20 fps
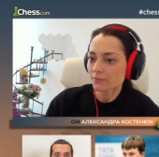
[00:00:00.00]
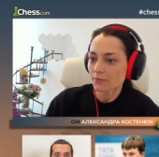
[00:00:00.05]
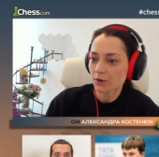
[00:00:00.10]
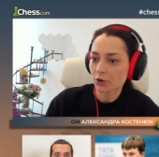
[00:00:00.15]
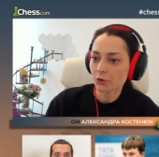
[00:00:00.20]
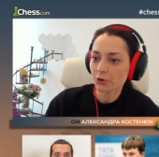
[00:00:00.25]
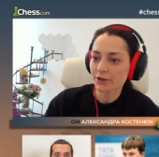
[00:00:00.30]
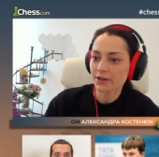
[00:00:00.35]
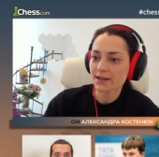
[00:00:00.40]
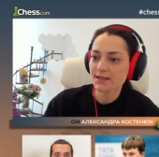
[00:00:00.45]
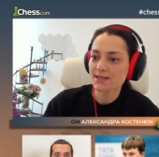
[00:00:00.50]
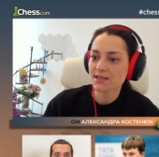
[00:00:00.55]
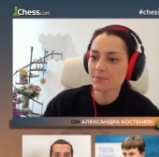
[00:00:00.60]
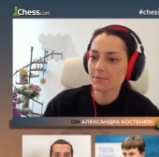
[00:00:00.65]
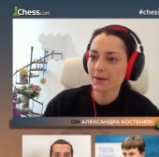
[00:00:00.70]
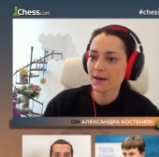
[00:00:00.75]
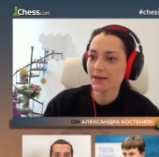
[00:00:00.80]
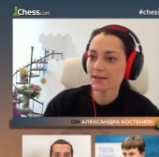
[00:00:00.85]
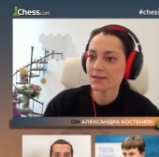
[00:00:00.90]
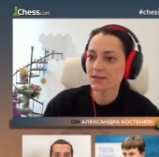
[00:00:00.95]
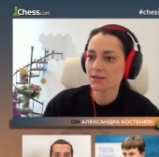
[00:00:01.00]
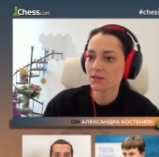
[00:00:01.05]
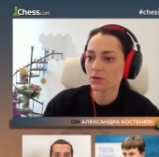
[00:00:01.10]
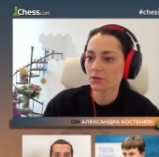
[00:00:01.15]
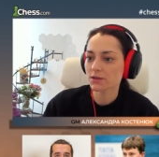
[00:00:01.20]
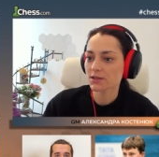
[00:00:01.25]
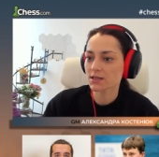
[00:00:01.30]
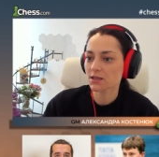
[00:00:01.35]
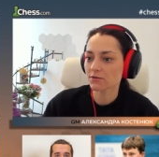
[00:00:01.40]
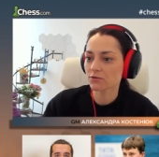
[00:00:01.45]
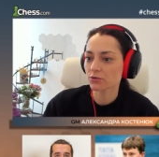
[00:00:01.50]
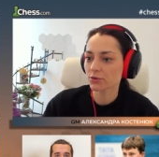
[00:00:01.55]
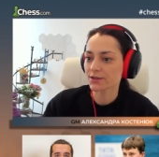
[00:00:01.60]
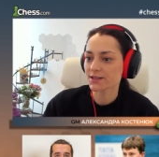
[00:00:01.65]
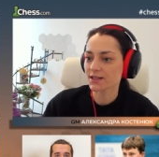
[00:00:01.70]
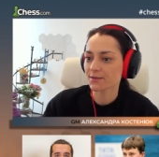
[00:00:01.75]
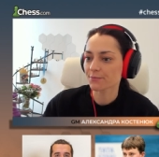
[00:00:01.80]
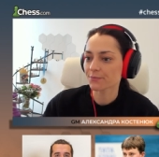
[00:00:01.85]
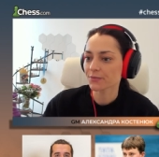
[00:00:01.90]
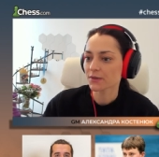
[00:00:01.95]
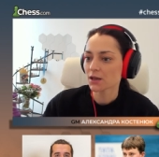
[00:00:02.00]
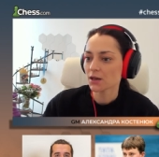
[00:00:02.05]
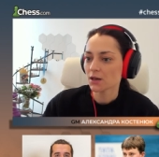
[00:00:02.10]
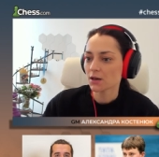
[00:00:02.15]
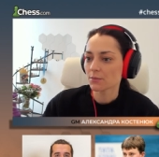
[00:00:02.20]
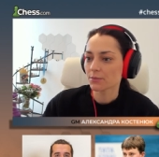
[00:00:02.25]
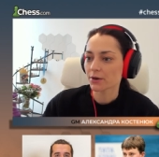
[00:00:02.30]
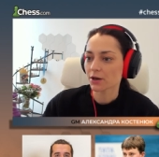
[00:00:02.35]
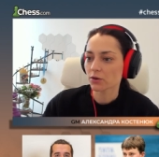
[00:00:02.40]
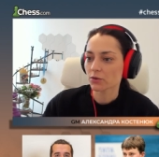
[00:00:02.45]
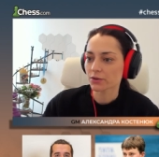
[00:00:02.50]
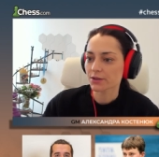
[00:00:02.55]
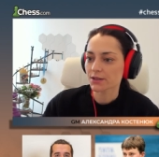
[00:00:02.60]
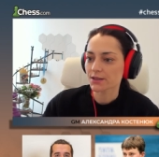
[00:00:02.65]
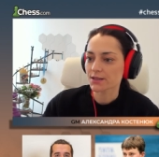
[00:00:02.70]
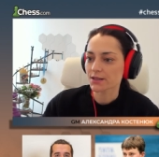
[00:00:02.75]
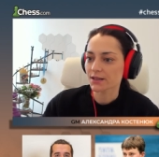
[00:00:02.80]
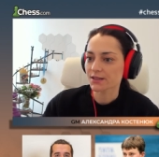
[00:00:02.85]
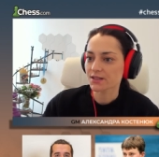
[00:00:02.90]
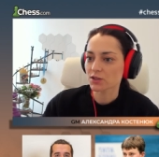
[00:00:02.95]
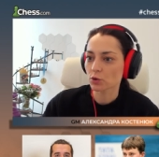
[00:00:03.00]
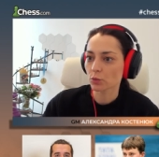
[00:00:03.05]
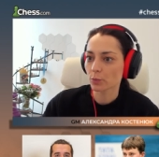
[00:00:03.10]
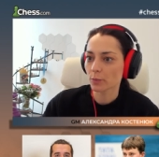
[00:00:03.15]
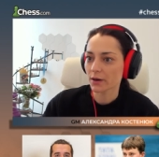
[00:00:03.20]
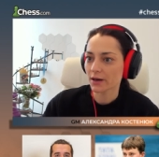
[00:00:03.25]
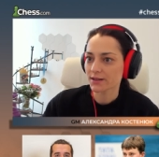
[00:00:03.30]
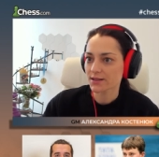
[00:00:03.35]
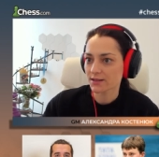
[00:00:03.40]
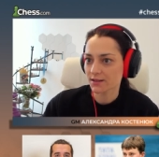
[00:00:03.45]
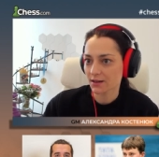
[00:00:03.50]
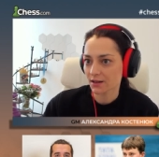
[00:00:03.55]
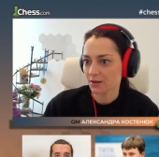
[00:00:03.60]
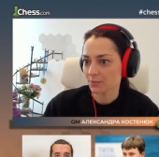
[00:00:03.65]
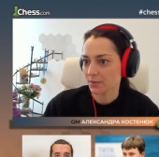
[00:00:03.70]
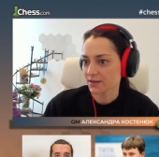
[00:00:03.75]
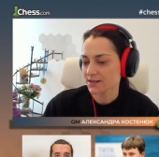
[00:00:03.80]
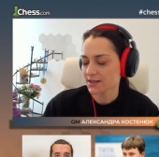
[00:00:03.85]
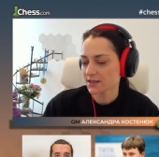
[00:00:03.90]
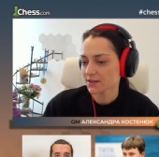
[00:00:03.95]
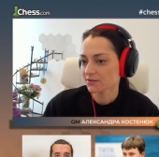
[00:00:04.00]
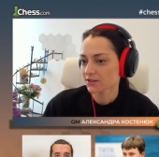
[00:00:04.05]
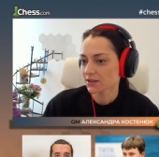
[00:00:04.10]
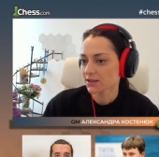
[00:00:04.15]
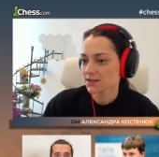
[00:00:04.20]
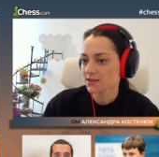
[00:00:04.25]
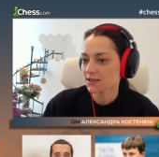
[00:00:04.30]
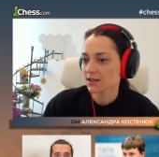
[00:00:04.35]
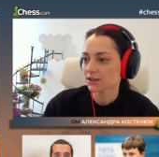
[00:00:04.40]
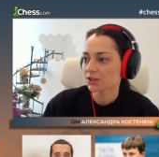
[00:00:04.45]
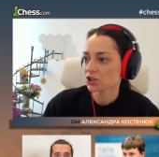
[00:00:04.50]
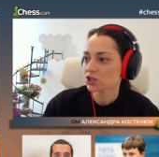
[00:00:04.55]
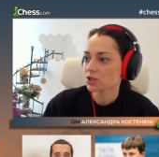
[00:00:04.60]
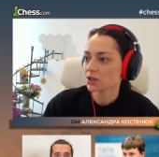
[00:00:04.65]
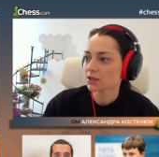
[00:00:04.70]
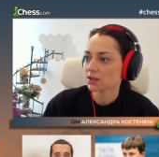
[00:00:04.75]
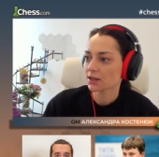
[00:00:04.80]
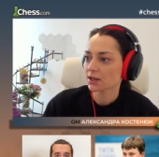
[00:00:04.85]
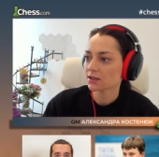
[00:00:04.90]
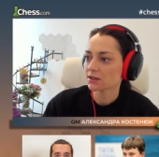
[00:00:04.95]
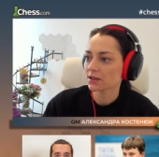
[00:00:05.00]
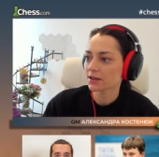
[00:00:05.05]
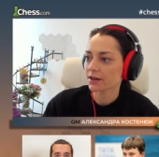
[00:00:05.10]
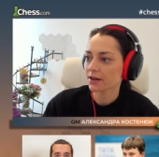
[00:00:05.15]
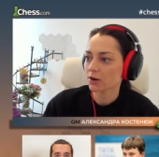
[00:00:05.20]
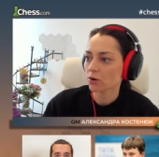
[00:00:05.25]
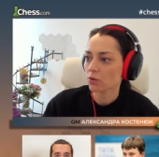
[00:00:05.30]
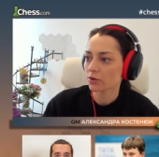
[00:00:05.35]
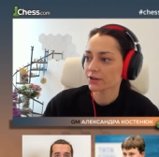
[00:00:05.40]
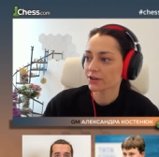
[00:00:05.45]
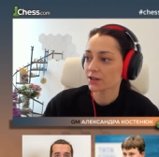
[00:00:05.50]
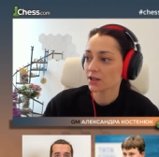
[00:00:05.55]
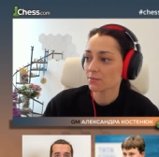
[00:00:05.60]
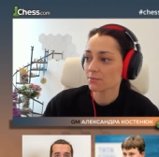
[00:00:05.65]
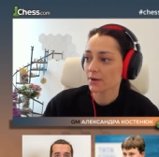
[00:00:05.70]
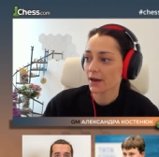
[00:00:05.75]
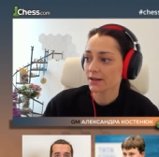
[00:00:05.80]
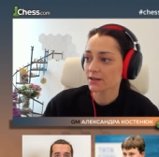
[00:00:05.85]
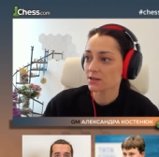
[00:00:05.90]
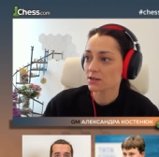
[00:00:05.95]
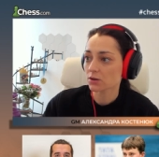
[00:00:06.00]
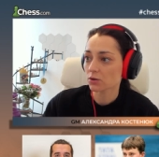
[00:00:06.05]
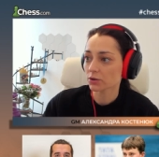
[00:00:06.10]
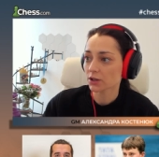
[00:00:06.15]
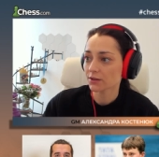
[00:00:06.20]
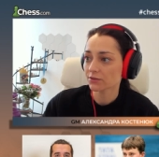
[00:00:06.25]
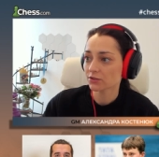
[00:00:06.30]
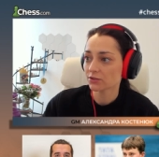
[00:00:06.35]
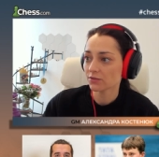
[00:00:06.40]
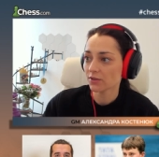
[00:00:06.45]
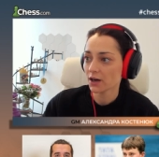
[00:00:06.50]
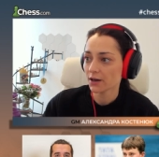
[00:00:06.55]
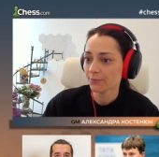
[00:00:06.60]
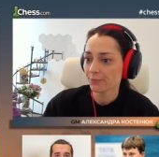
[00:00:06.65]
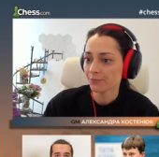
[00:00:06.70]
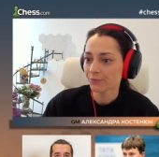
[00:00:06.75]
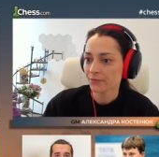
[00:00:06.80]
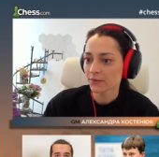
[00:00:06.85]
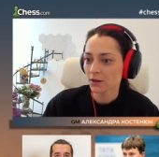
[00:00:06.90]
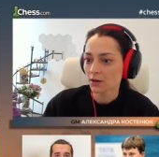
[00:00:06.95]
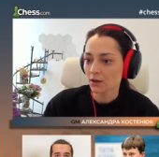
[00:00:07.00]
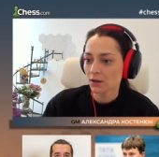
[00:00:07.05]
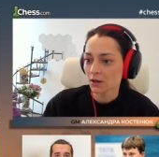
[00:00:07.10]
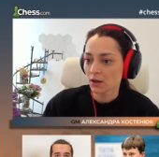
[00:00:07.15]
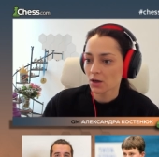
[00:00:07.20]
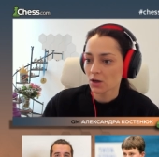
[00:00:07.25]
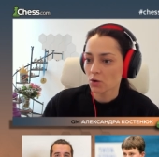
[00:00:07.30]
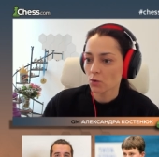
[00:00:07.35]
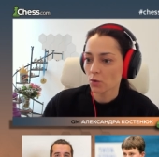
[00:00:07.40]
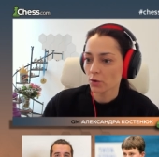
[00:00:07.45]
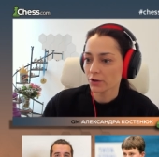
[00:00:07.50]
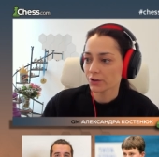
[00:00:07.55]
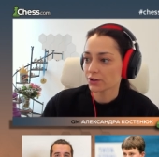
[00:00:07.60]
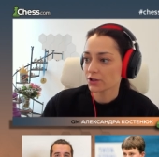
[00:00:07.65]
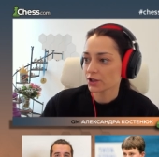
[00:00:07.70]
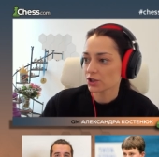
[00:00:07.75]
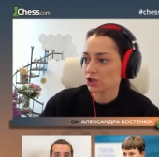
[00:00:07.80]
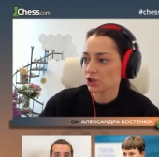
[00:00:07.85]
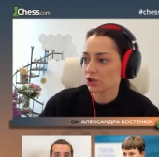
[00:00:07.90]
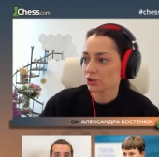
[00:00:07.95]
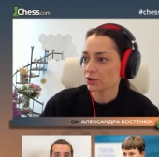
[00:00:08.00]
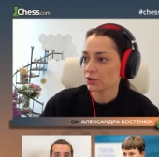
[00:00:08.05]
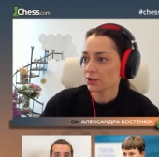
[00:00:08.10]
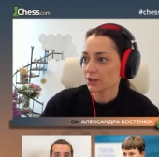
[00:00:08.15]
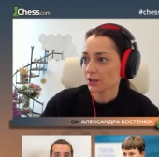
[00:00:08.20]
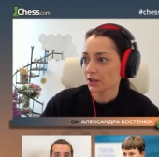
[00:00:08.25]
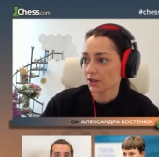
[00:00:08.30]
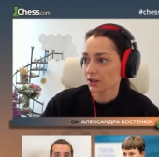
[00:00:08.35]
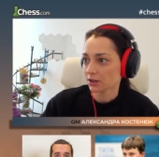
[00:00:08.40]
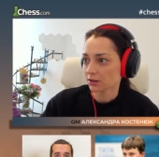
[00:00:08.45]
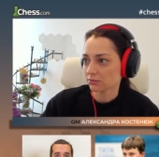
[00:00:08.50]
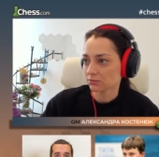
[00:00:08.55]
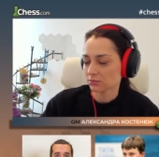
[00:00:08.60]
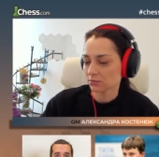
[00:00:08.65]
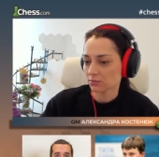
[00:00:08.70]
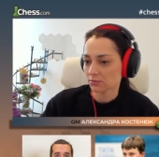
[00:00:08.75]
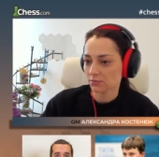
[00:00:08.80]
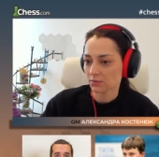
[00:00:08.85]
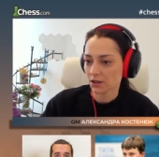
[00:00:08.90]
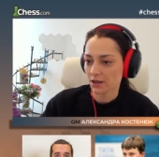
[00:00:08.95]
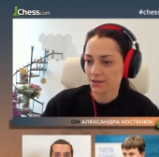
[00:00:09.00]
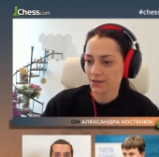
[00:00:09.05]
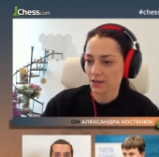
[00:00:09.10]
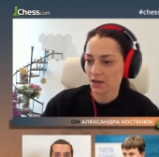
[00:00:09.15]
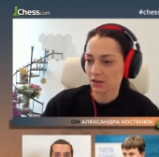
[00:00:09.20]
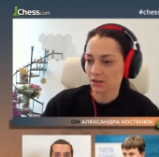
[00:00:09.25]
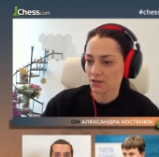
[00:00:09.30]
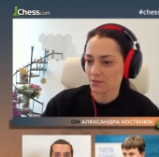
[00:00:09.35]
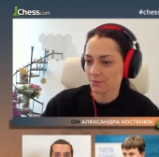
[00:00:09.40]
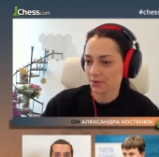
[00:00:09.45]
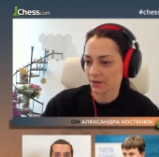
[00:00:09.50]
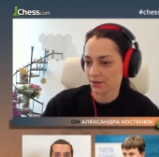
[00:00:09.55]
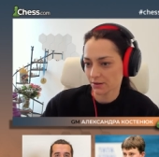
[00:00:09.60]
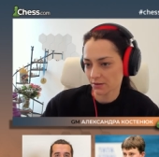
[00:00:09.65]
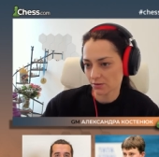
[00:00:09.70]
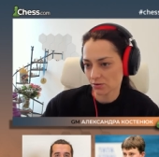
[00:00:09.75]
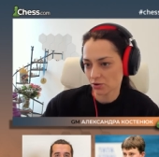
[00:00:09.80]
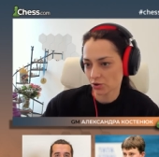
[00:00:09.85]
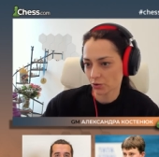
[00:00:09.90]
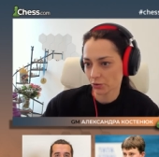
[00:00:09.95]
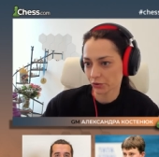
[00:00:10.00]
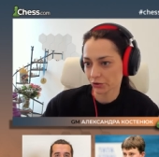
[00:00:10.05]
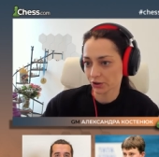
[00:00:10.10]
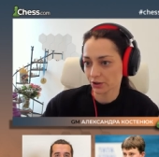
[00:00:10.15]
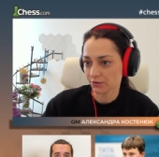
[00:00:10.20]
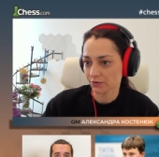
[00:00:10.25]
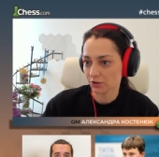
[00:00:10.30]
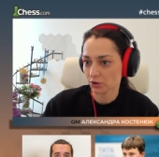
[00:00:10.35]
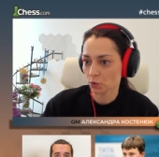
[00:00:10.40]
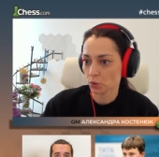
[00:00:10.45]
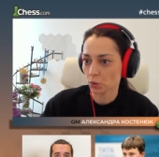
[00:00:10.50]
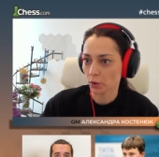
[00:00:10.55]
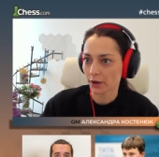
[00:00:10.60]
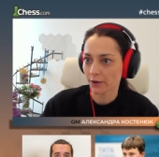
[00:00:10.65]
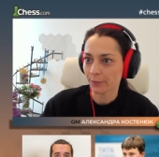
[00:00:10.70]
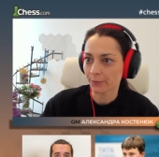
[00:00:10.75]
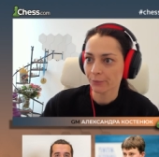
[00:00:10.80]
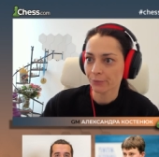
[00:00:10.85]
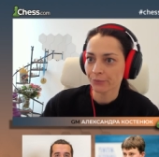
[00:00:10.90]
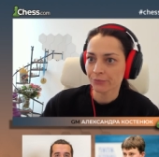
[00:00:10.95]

Конь c5, слон c8, приходится отступать так пассивно достаточно, ед, конь d5, слон f2, конь d4, казалось бы, черные фигуры